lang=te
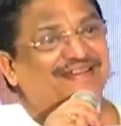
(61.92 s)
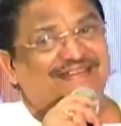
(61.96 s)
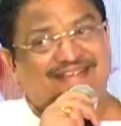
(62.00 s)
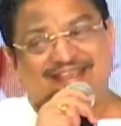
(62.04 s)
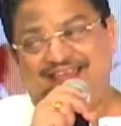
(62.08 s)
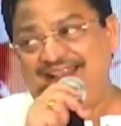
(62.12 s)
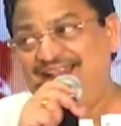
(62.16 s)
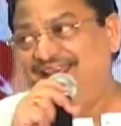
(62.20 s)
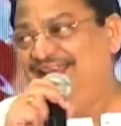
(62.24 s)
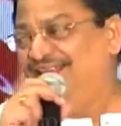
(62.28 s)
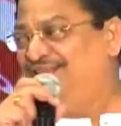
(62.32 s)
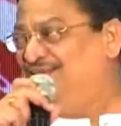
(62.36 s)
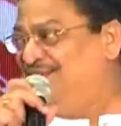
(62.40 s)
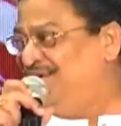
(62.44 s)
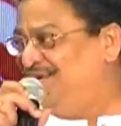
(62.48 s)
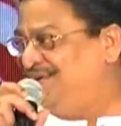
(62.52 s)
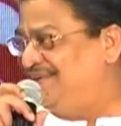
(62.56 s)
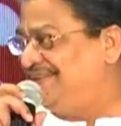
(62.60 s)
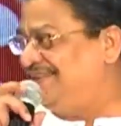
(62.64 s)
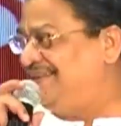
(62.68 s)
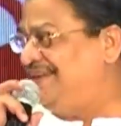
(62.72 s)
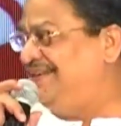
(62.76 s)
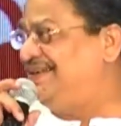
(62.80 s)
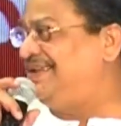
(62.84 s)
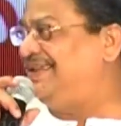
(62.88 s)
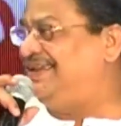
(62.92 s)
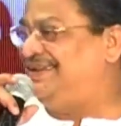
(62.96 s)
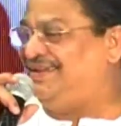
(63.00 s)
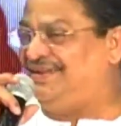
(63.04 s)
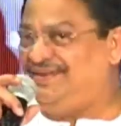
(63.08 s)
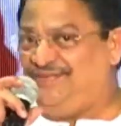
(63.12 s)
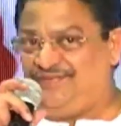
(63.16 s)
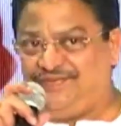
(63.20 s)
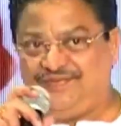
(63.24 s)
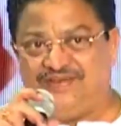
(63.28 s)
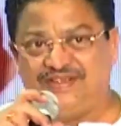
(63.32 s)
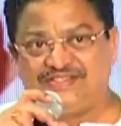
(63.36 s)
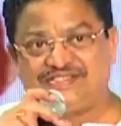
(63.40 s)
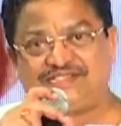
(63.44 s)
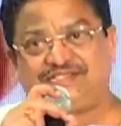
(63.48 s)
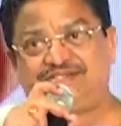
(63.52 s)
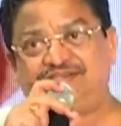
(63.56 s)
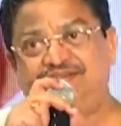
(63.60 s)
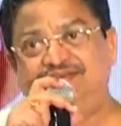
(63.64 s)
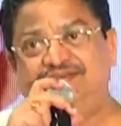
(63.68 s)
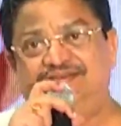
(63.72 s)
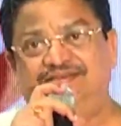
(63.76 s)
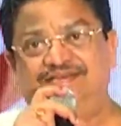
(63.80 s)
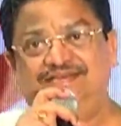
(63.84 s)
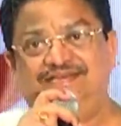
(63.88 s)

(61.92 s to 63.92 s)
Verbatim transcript: చాలా ఇదిగా ఉంటుంది అంటే ఫస్ట్